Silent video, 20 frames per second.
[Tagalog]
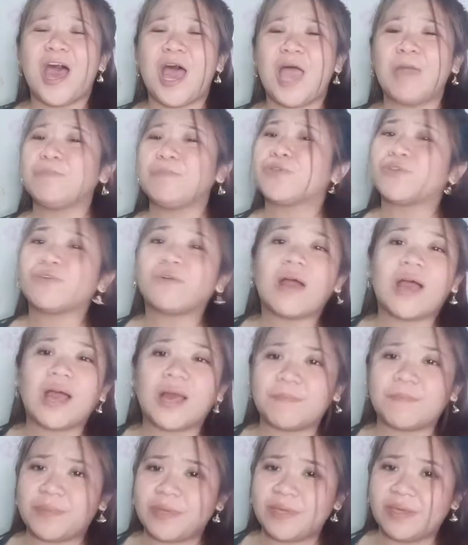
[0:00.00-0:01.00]
I'm so
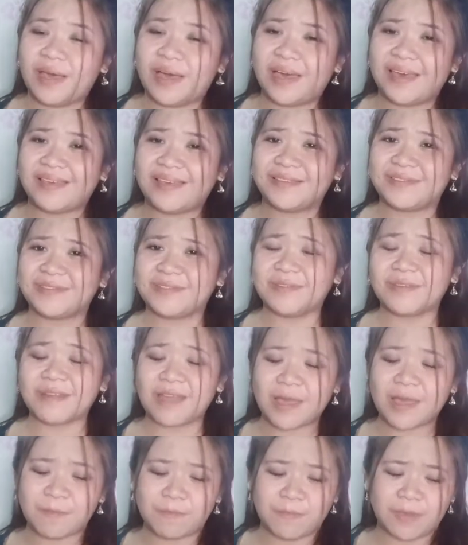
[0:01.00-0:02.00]
happy, guys.
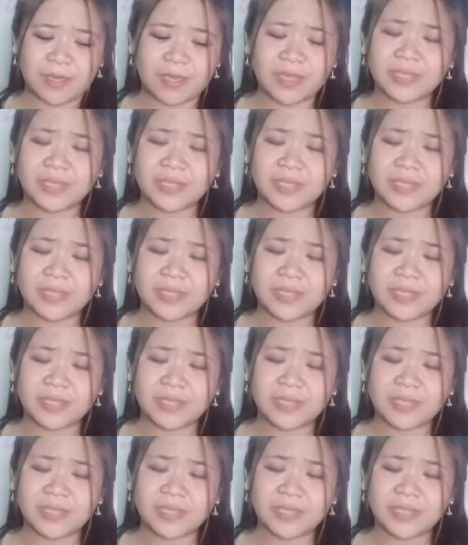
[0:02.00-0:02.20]
Grabe.